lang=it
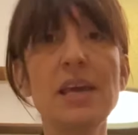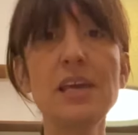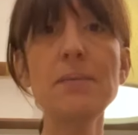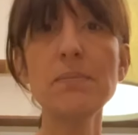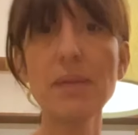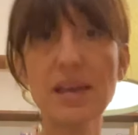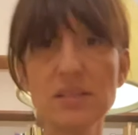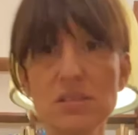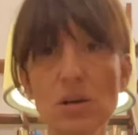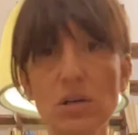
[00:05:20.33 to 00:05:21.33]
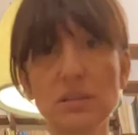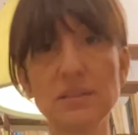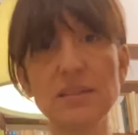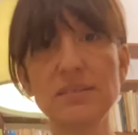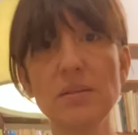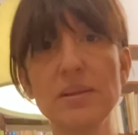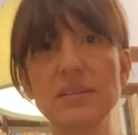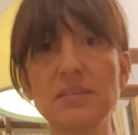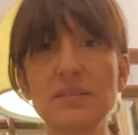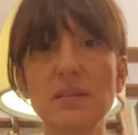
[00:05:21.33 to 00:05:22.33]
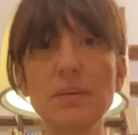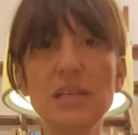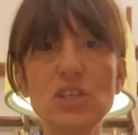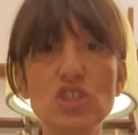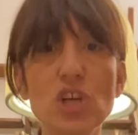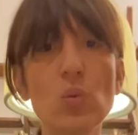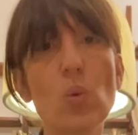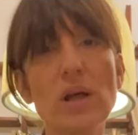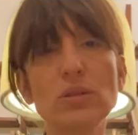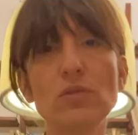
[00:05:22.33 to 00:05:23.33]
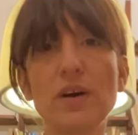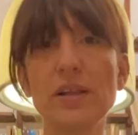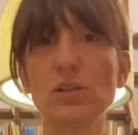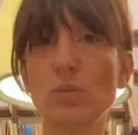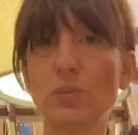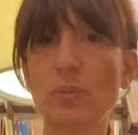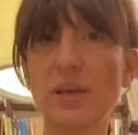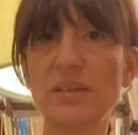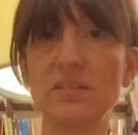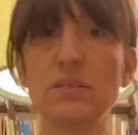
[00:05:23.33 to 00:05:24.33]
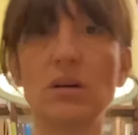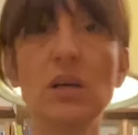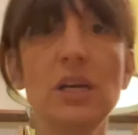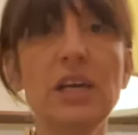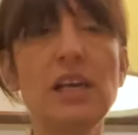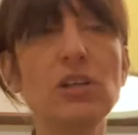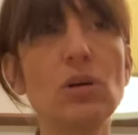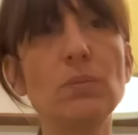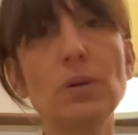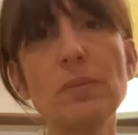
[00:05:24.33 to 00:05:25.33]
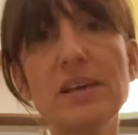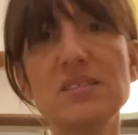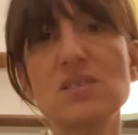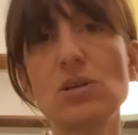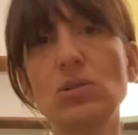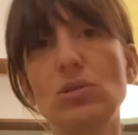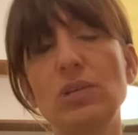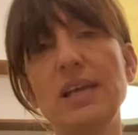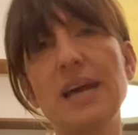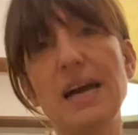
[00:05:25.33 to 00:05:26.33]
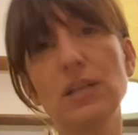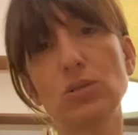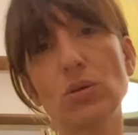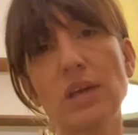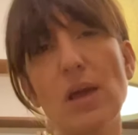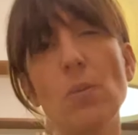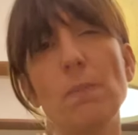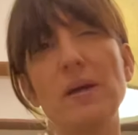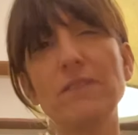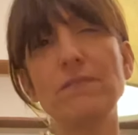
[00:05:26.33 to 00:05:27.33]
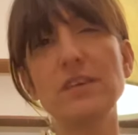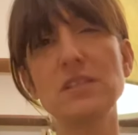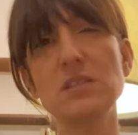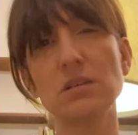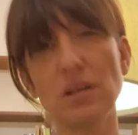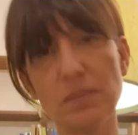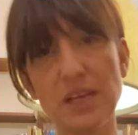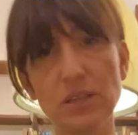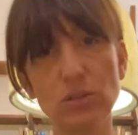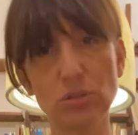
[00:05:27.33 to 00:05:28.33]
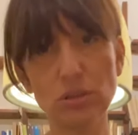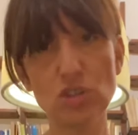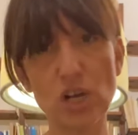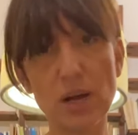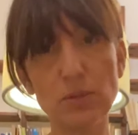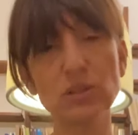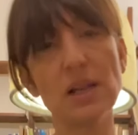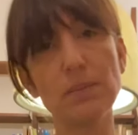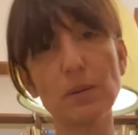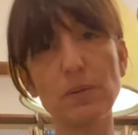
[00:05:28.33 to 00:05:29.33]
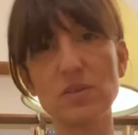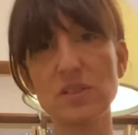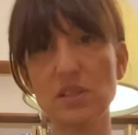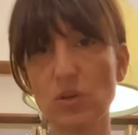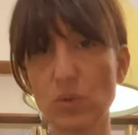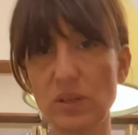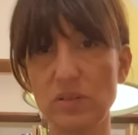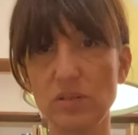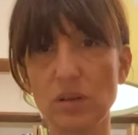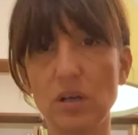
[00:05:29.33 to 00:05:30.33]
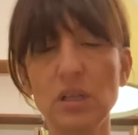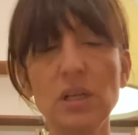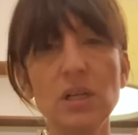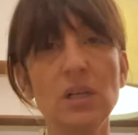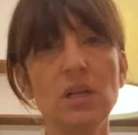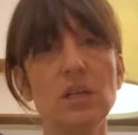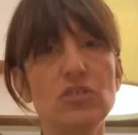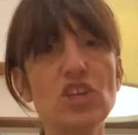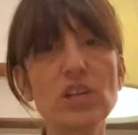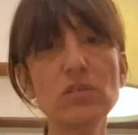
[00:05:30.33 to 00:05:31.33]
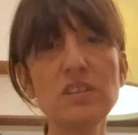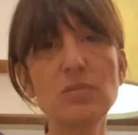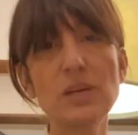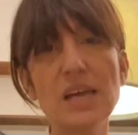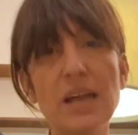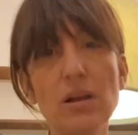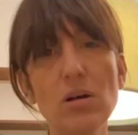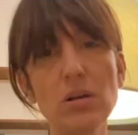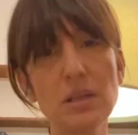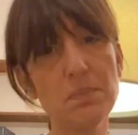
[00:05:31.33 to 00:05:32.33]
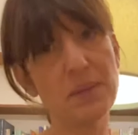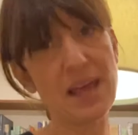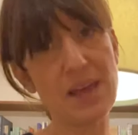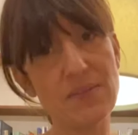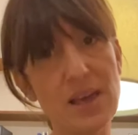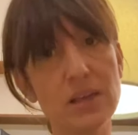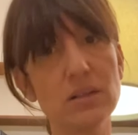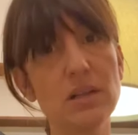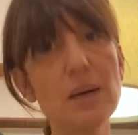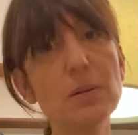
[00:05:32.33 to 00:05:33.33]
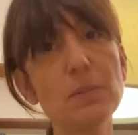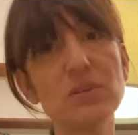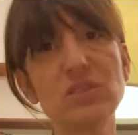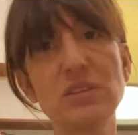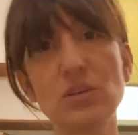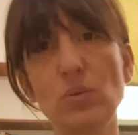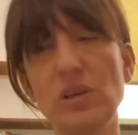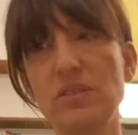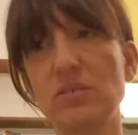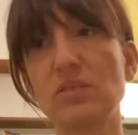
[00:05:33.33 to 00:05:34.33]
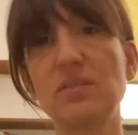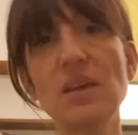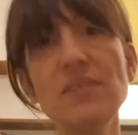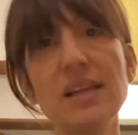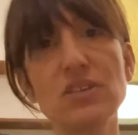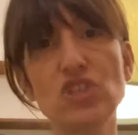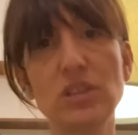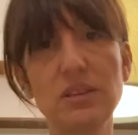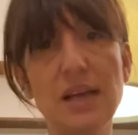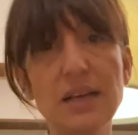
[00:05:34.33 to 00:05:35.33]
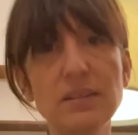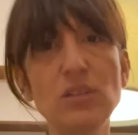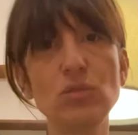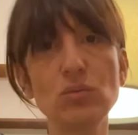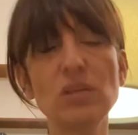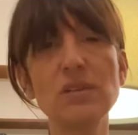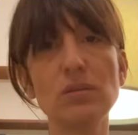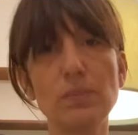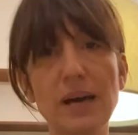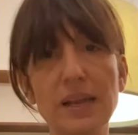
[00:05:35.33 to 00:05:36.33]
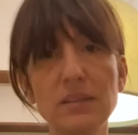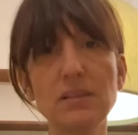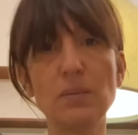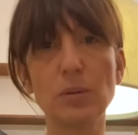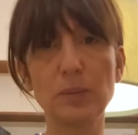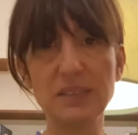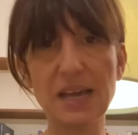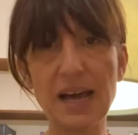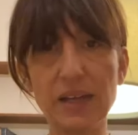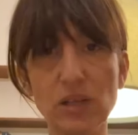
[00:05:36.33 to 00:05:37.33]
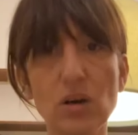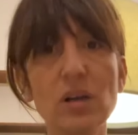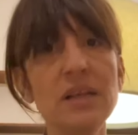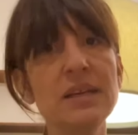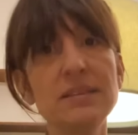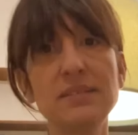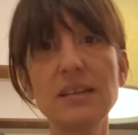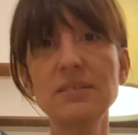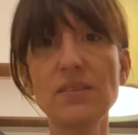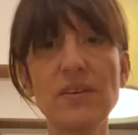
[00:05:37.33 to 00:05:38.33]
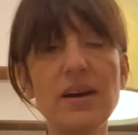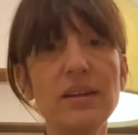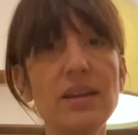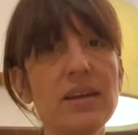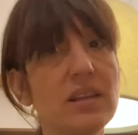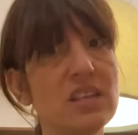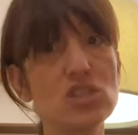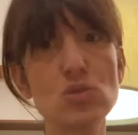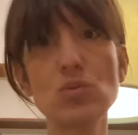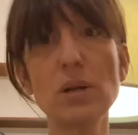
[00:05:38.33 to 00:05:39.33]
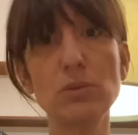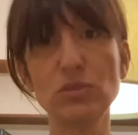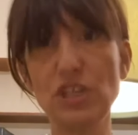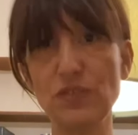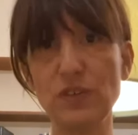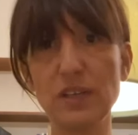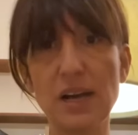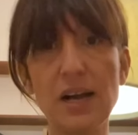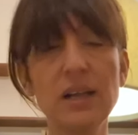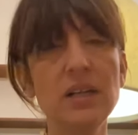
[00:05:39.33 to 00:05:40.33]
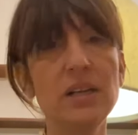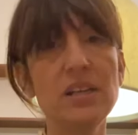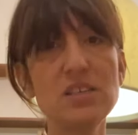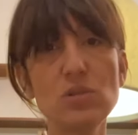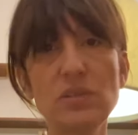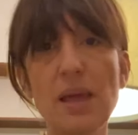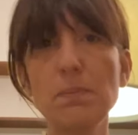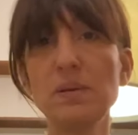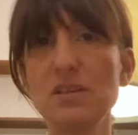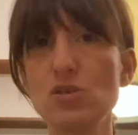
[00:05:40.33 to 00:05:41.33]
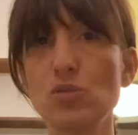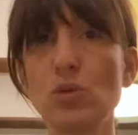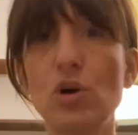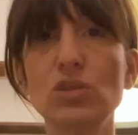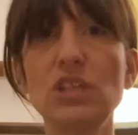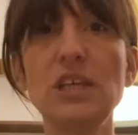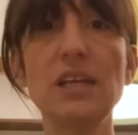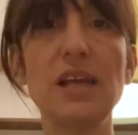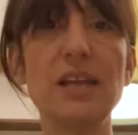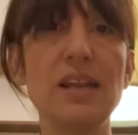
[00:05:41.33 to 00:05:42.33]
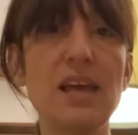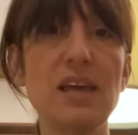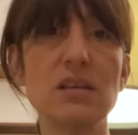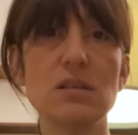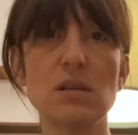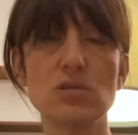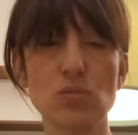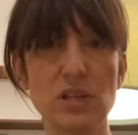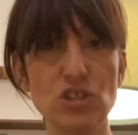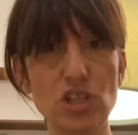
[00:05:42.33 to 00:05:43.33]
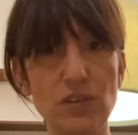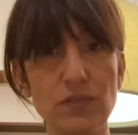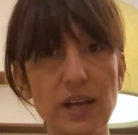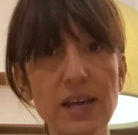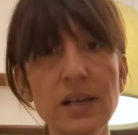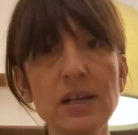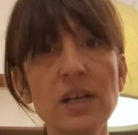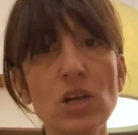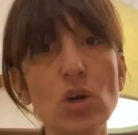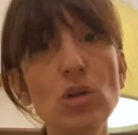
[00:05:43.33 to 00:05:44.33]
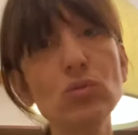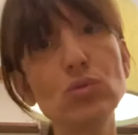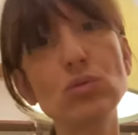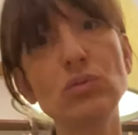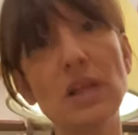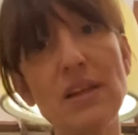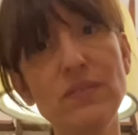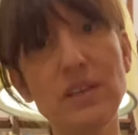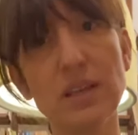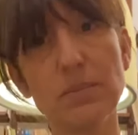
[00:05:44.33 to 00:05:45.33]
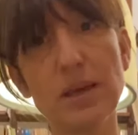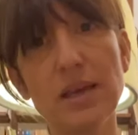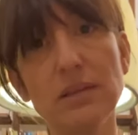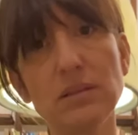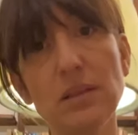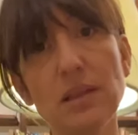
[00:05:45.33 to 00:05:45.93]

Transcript: In mezzo tendenzialmente si stabilisce quando fare il compromesso. Il compromesso non è altro che un perfezionamento, diciamo, della proposta di acquisto. Cerco di spiegarlo in breve. La proposta di acquisto, se viene accettata in tutte le sue parti dal proprietario, senza fare nessuna modifica né sui tempi né sui modi né eh, sulle cifre, con tutte le firme